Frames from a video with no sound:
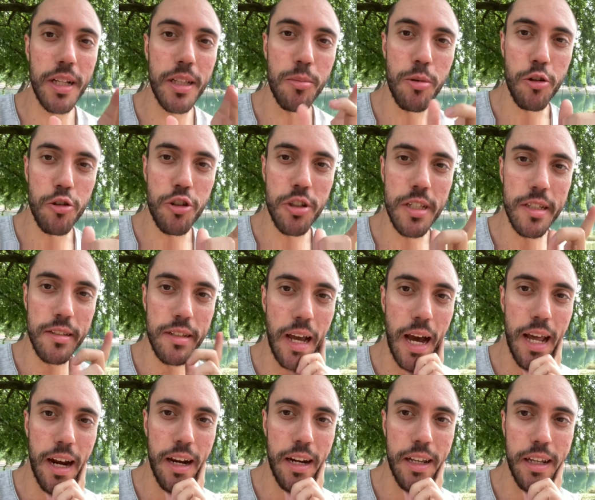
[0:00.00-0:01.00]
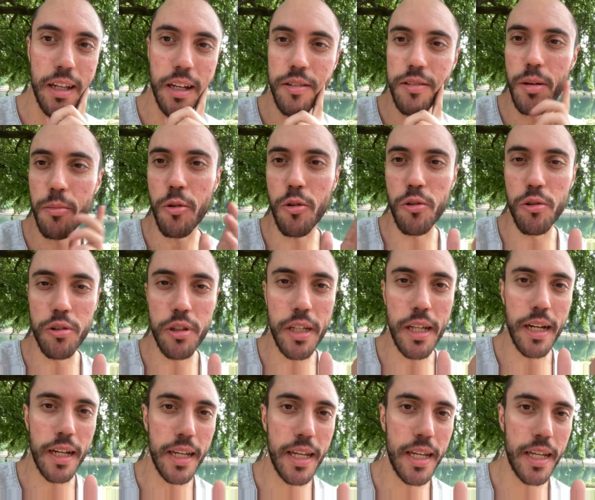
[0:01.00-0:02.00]
tipologie di sgarri iniziamo col
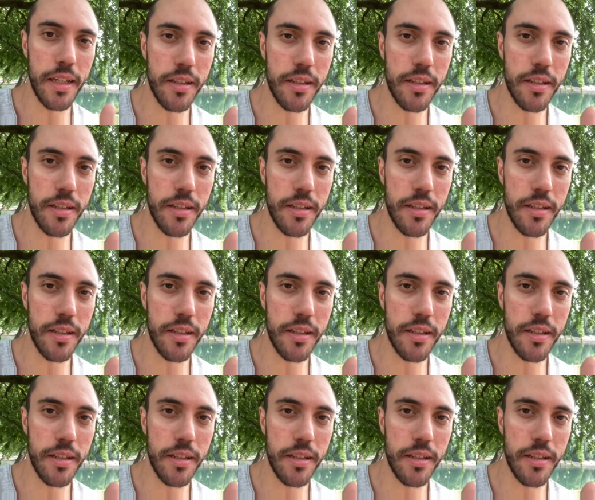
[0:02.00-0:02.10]
dire che